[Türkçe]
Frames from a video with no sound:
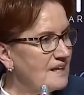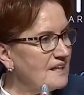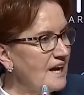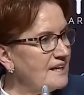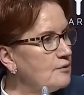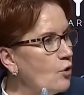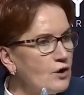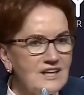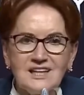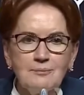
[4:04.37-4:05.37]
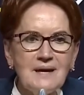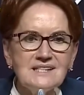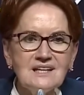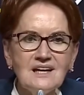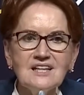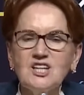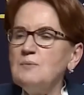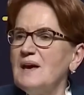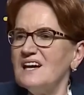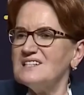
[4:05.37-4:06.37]
Yani oradaki mesele
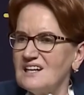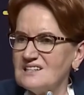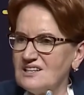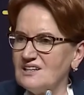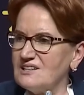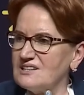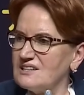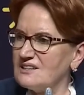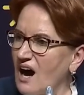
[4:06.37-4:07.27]
kime yazarsa yazsın,